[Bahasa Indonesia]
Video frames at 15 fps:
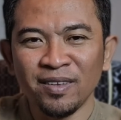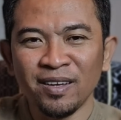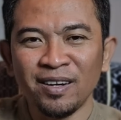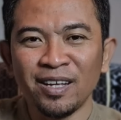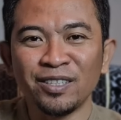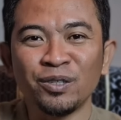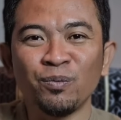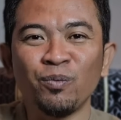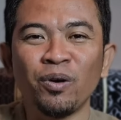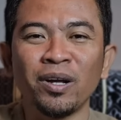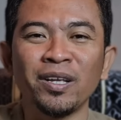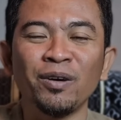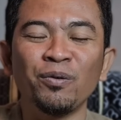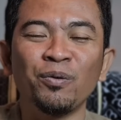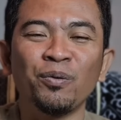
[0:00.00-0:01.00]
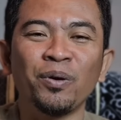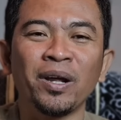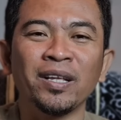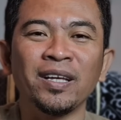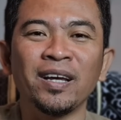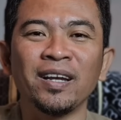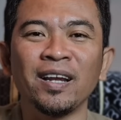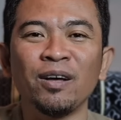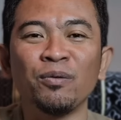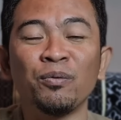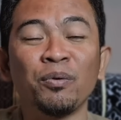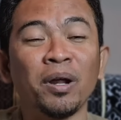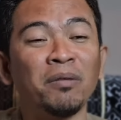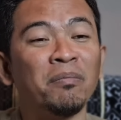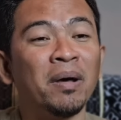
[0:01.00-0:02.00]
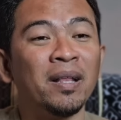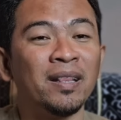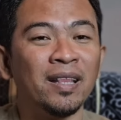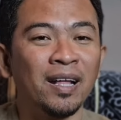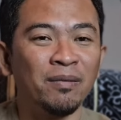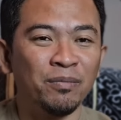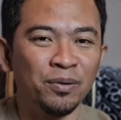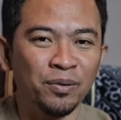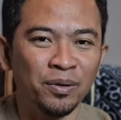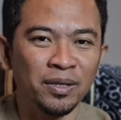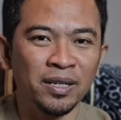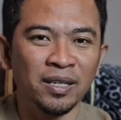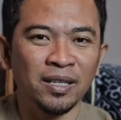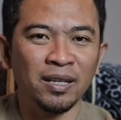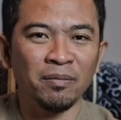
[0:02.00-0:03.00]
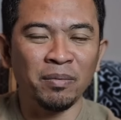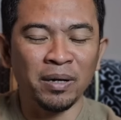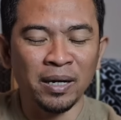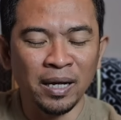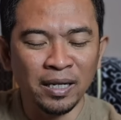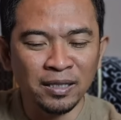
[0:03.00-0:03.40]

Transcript: Dan semuanya ukurannya adalah ukuran mata menurut kita. Padahal